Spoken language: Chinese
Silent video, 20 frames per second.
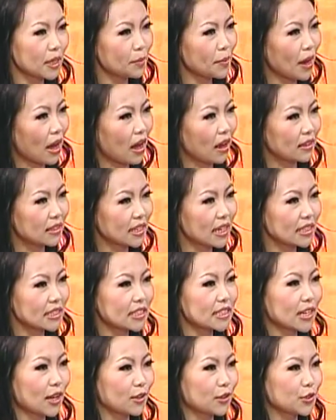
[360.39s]
别好，你看你
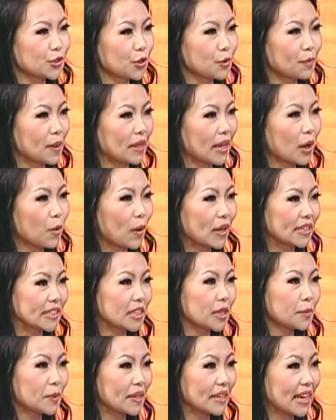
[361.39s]
小的时候把他管你
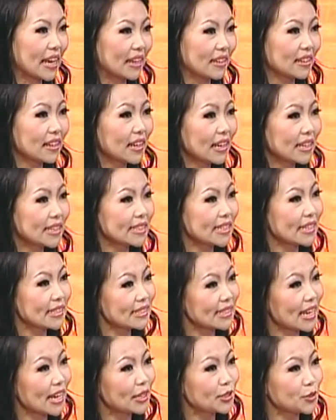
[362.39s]
特别严，现
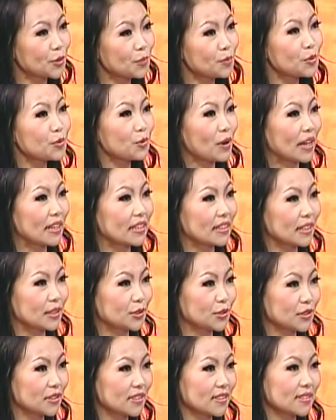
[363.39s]
在就不管你了，
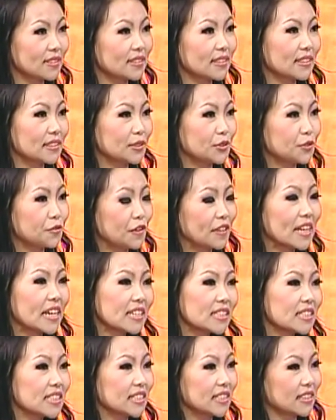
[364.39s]
就是任你去飞。但
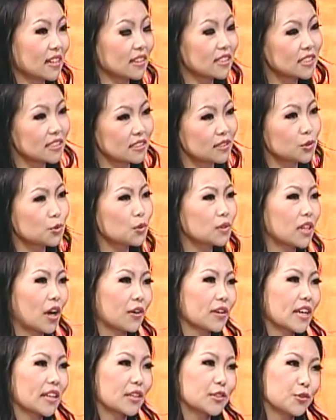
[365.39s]
是你当时做
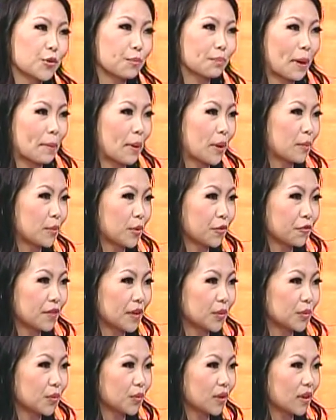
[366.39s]
导演的时候，你爸爸有没有
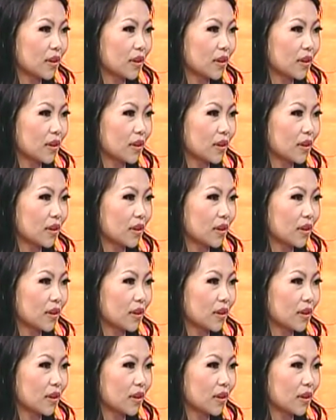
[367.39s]
反对？